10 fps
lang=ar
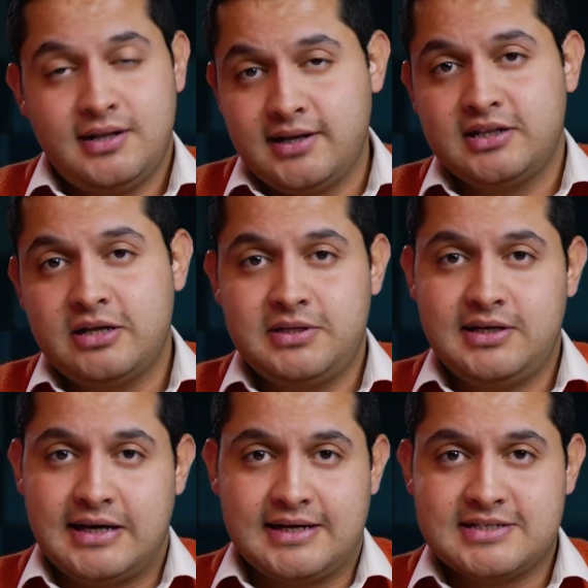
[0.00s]
لكن ده
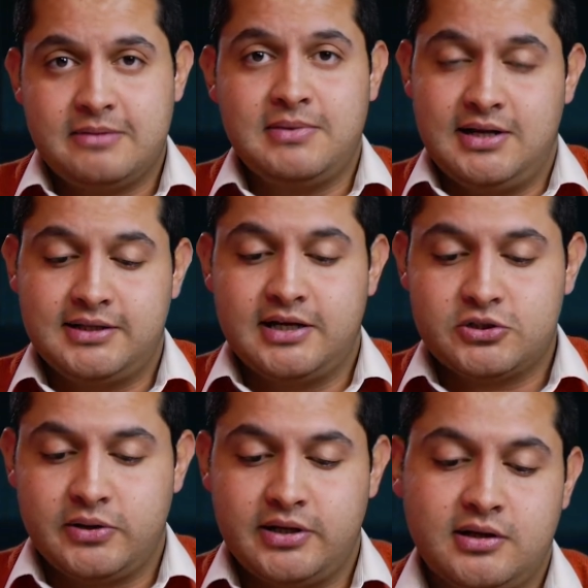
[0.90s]
بيجي على حساب الاداء
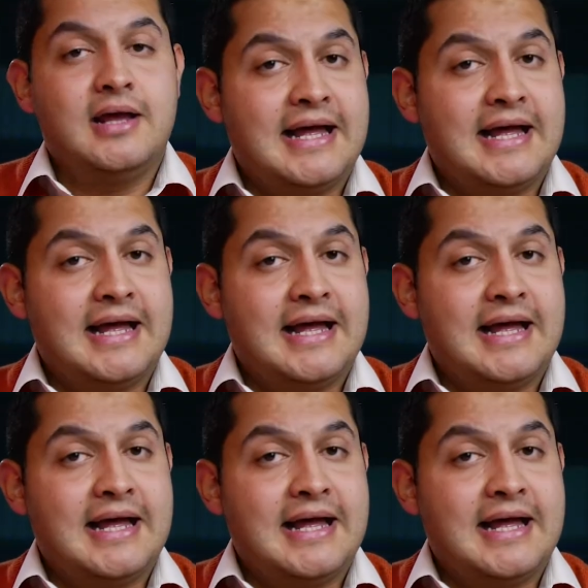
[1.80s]
شويه